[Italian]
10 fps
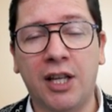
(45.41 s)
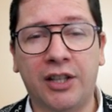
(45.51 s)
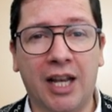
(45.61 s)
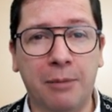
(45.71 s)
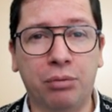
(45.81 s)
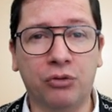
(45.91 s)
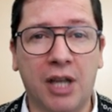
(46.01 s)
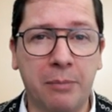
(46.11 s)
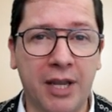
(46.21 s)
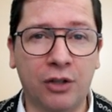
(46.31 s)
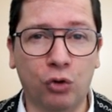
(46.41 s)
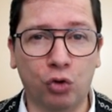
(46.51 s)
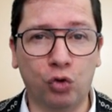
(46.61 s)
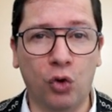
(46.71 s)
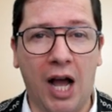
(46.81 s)
nell'appuntamento
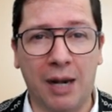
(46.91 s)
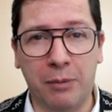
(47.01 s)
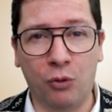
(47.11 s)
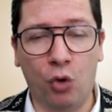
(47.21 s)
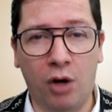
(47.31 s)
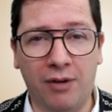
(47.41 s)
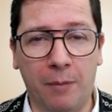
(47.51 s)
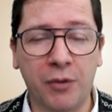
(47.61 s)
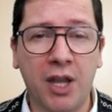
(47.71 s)
su Alba Nuova.